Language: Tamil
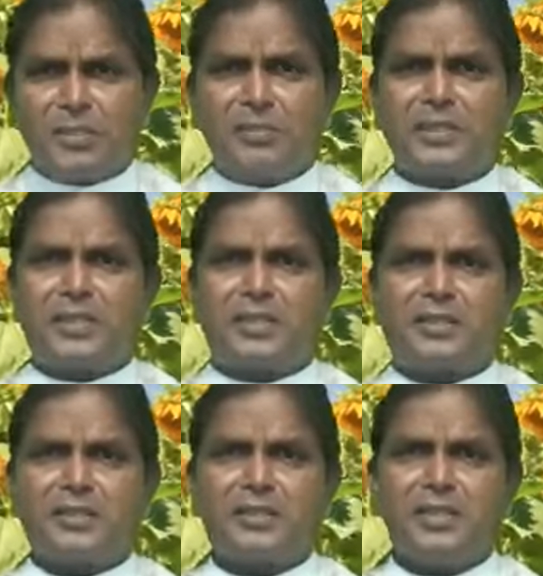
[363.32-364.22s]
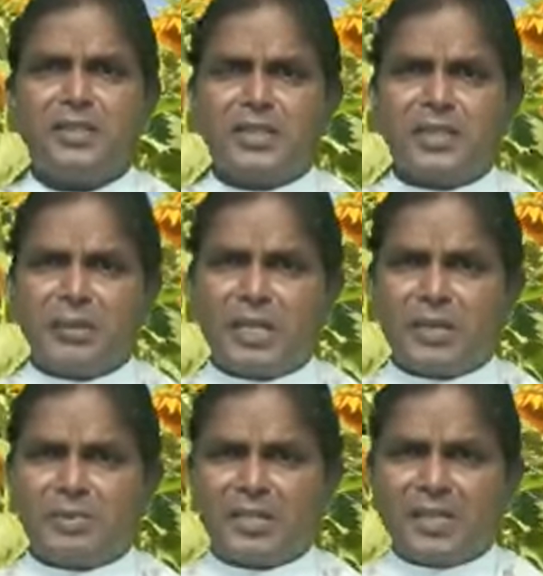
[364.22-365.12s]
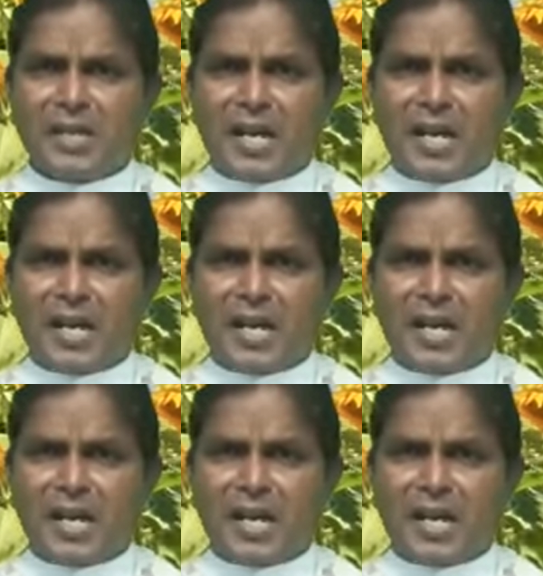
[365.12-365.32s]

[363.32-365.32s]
முடிந்து விட்டது இனிமேல் அவருடைய